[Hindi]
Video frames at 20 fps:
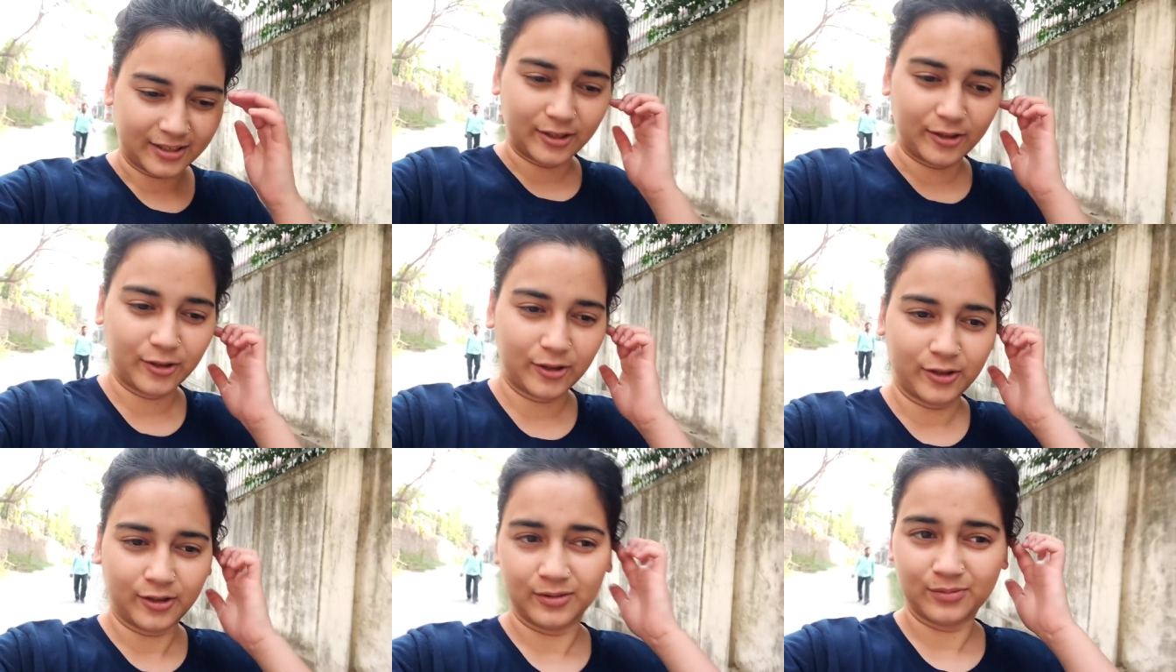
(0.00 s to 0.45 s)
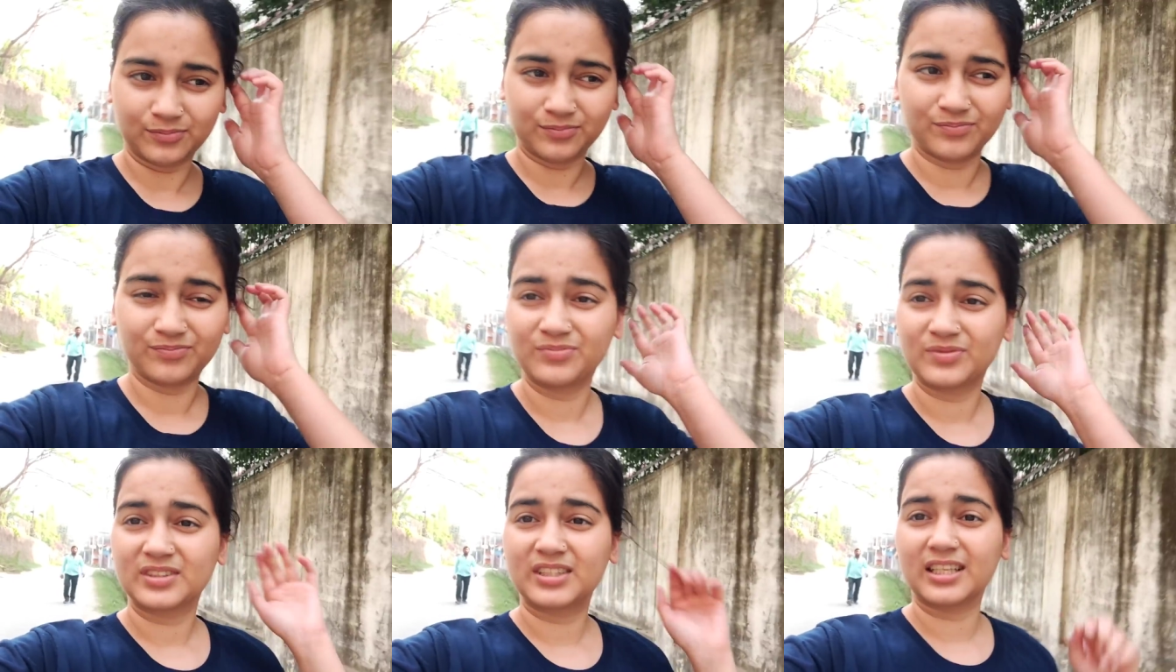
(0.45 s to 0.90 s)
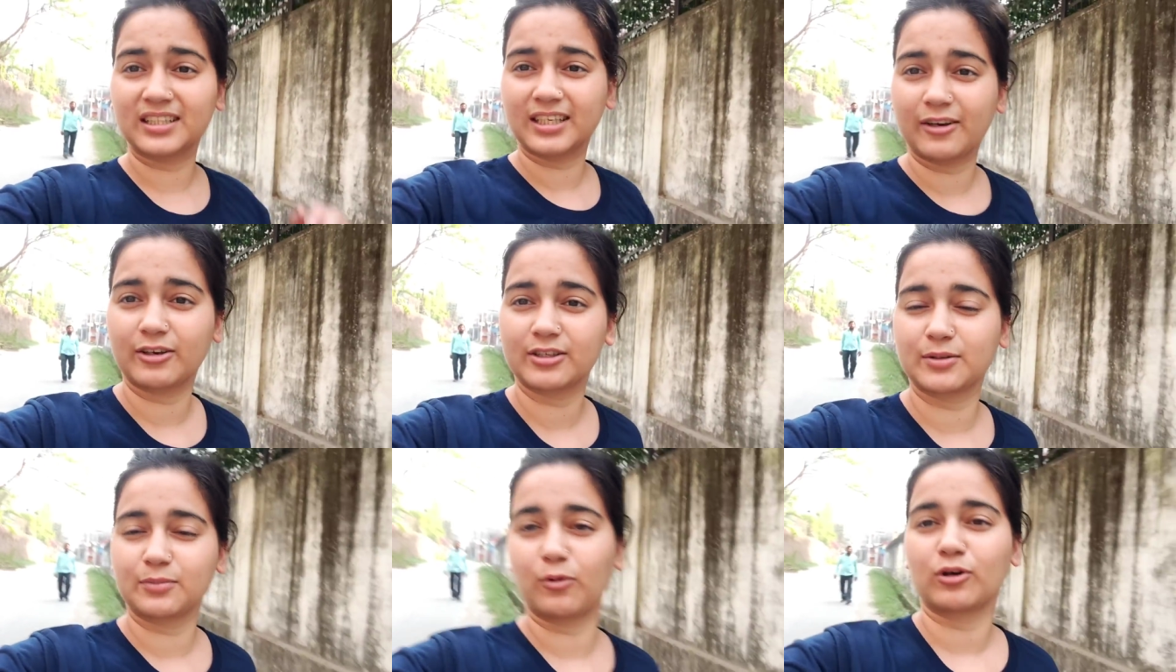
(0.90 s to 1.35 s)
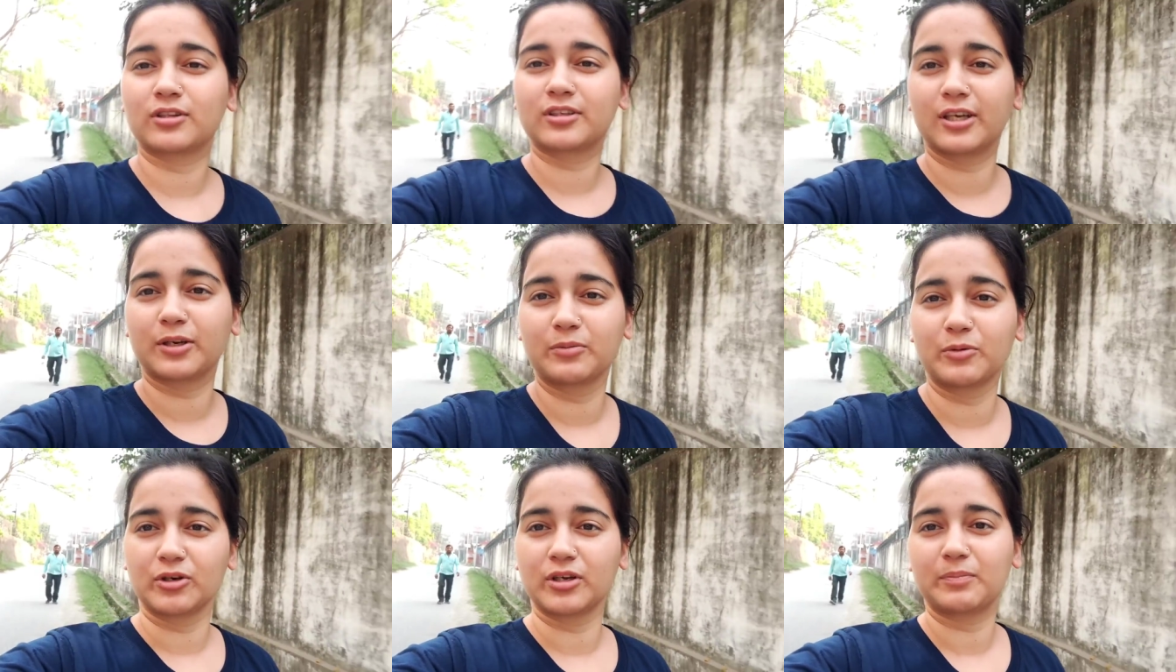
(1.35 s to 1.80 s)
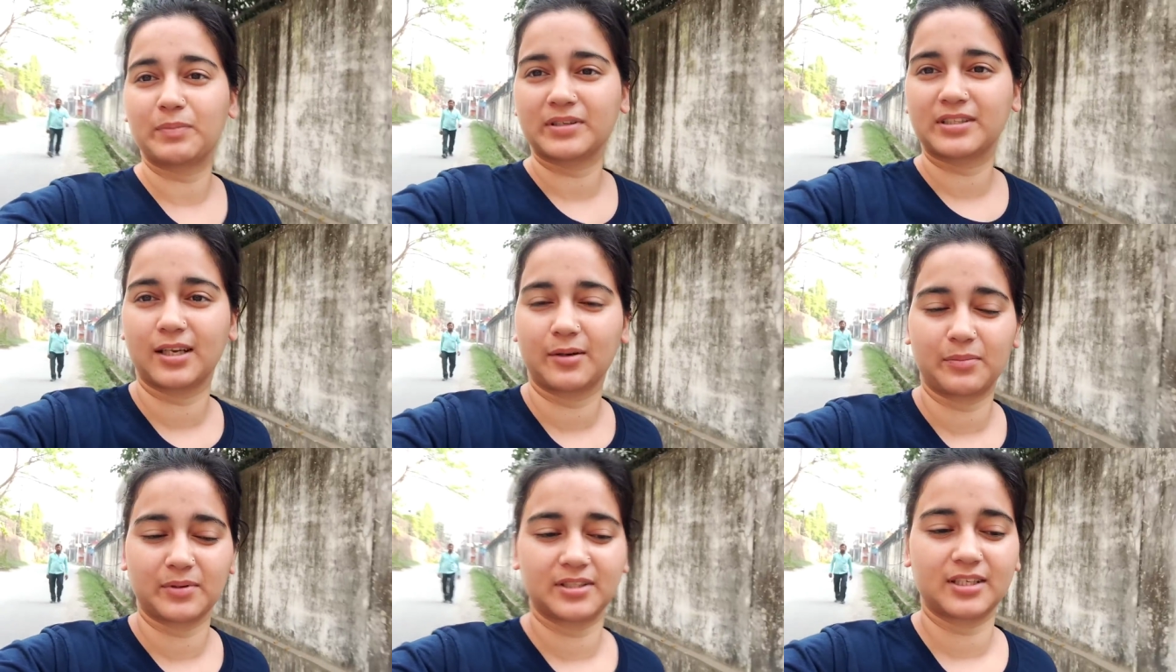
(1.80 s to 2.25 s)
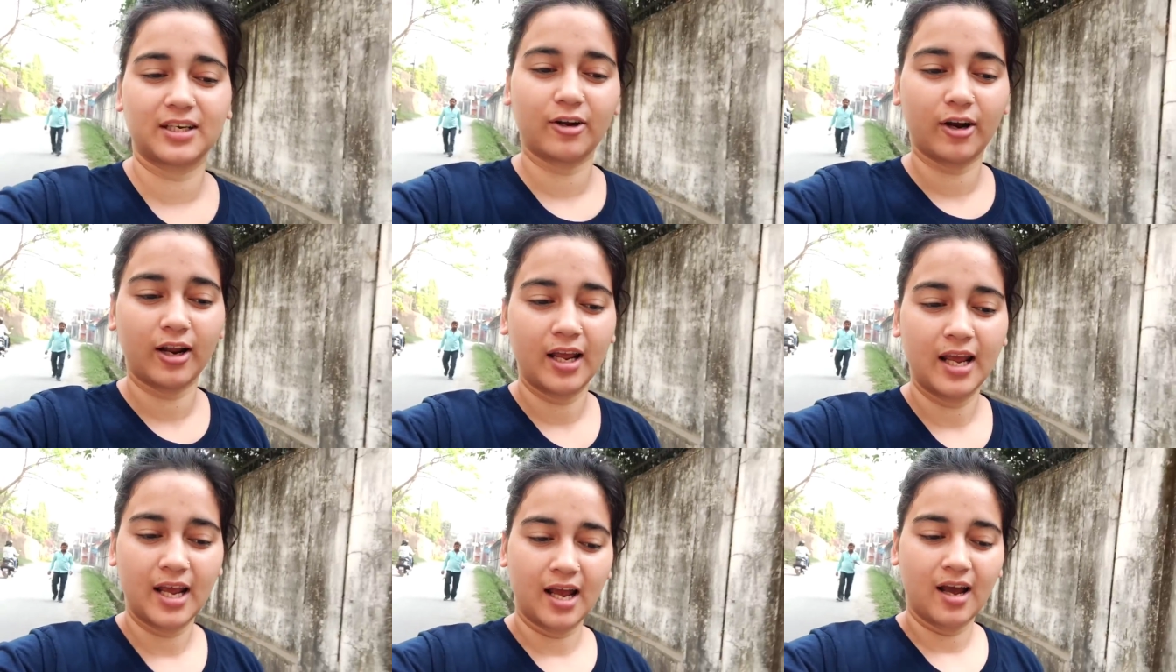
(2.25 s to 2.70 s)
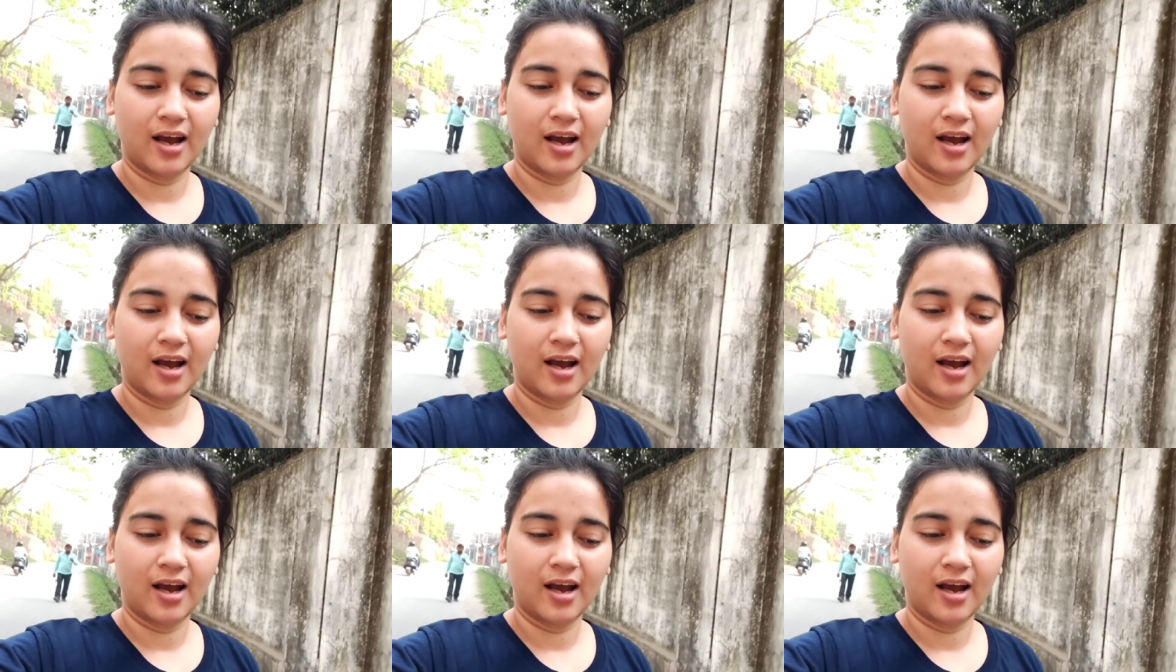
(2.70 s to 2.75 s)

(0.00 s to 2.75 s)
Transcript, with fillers: तो चलते हैं मुझे बहुत गर्मी पसीना पसीना